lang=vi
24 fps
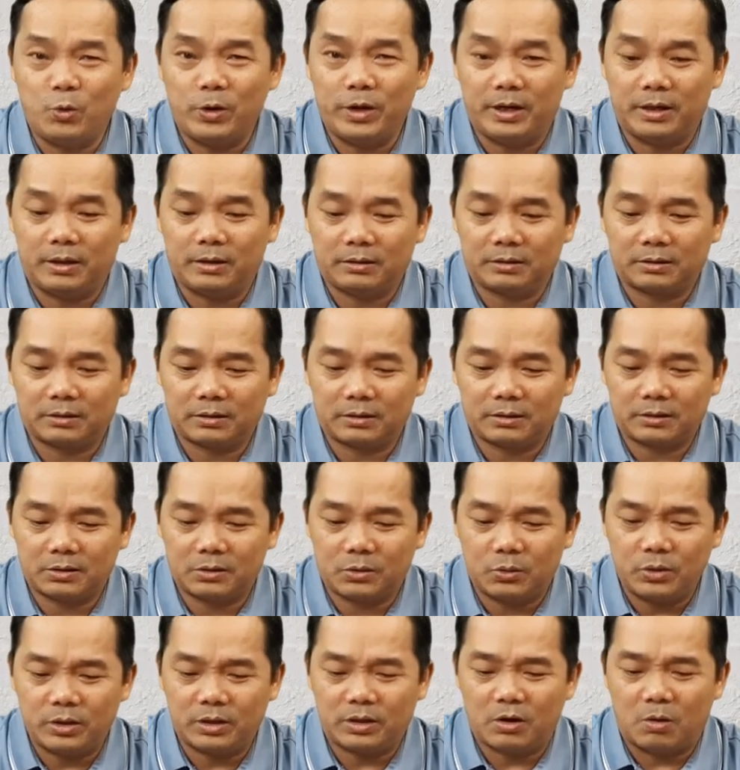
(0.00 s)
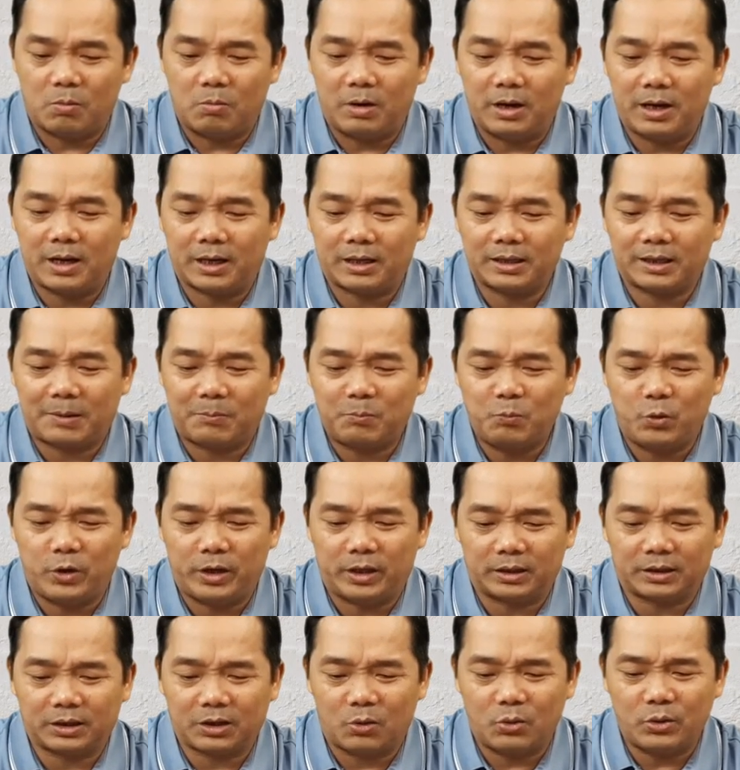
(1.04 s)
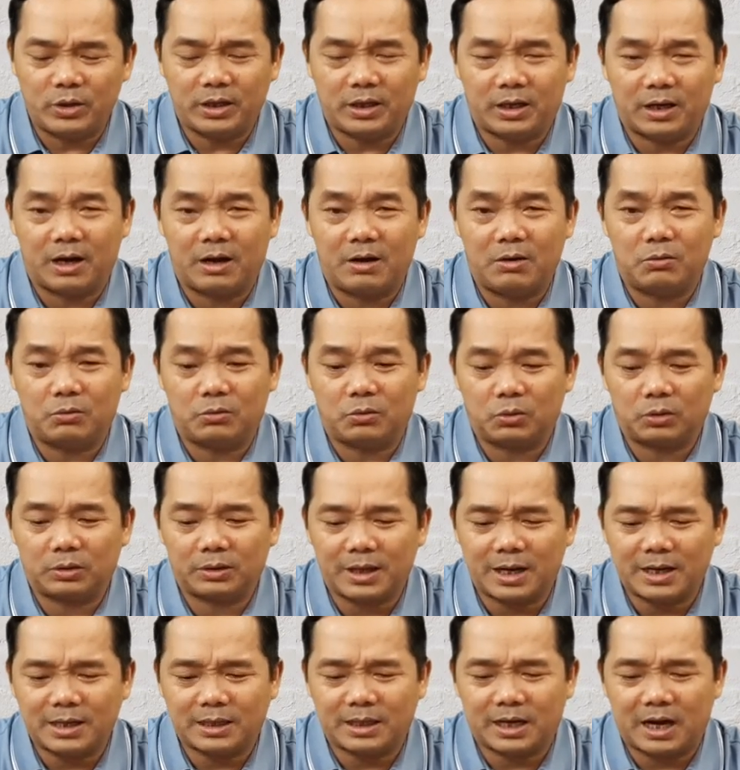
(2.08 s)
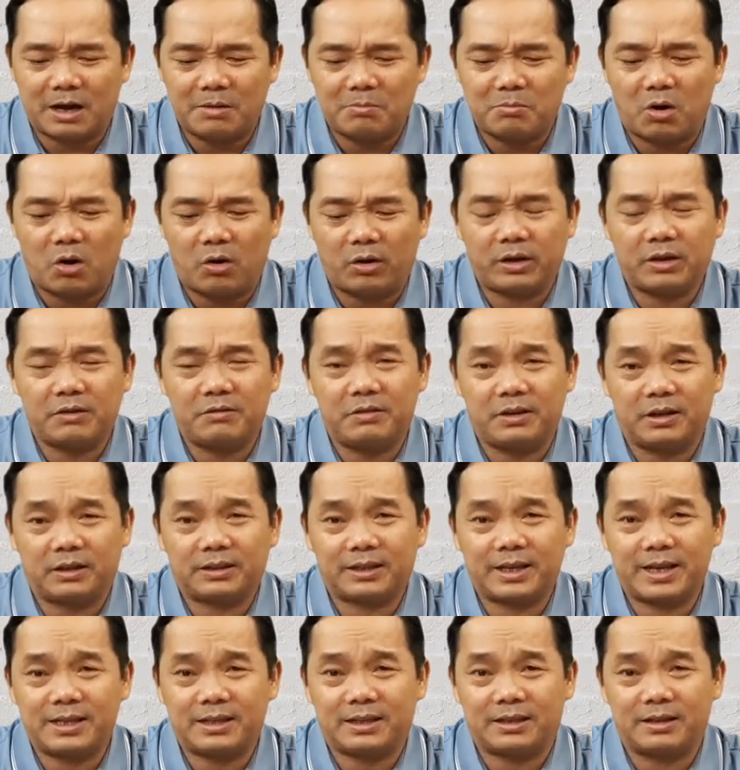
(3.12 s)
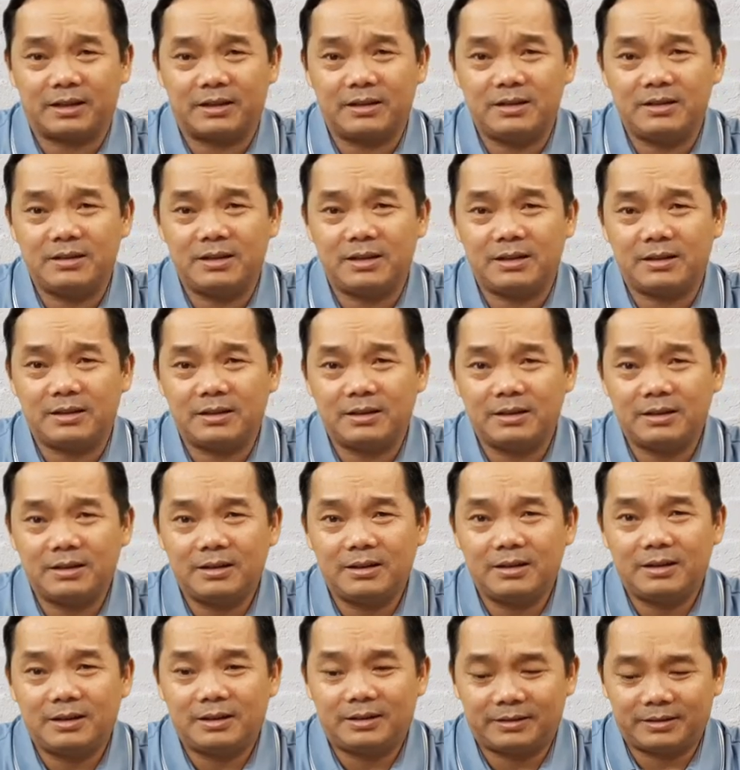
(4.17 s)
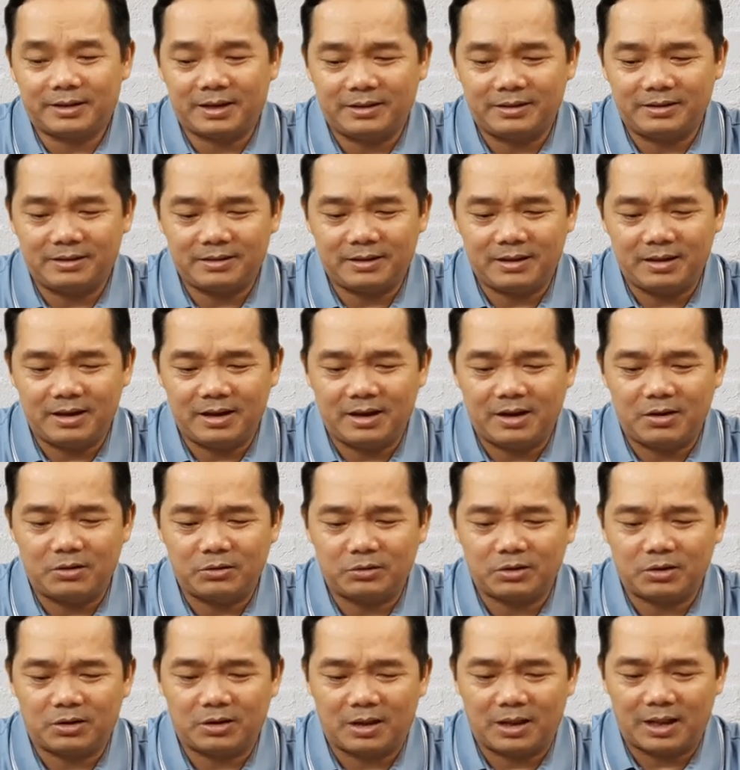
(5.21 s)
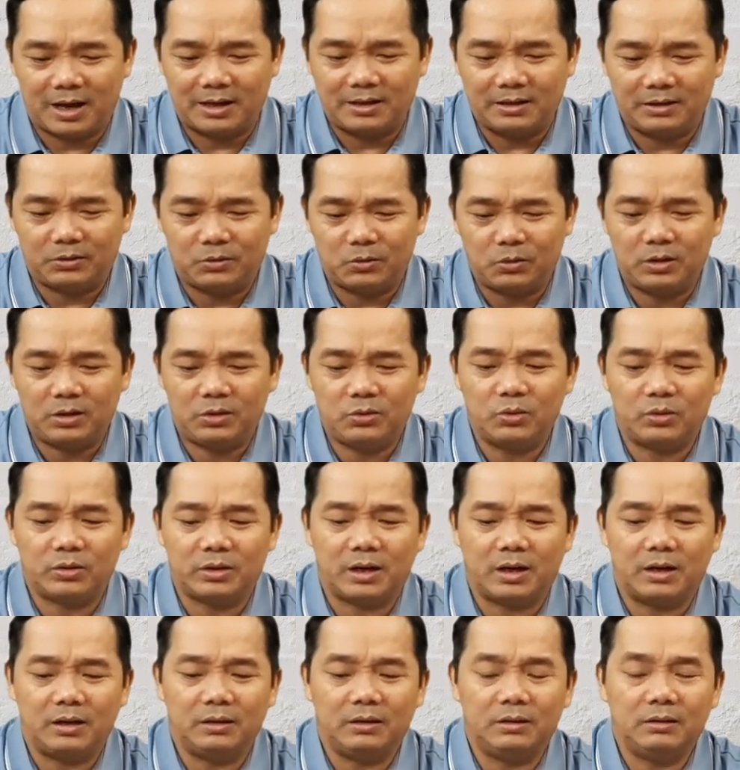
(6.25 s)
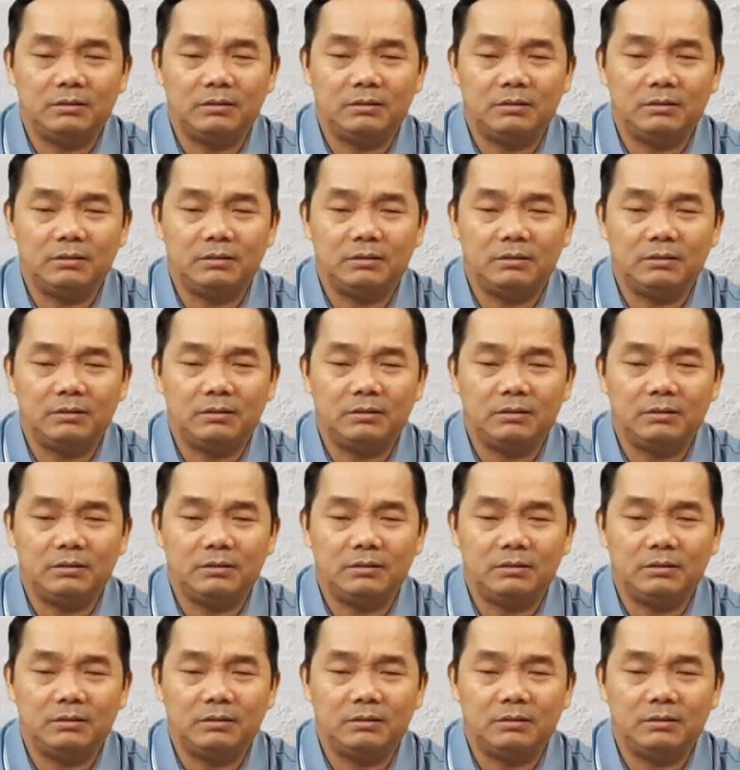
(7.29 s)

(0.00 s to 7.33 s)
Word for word: quyền cuối cùng hay là cái thẩm quyền tối cao của tất cả mọi cái việc xét xử đó đã được giao cho lời của Đức Chúa Trời.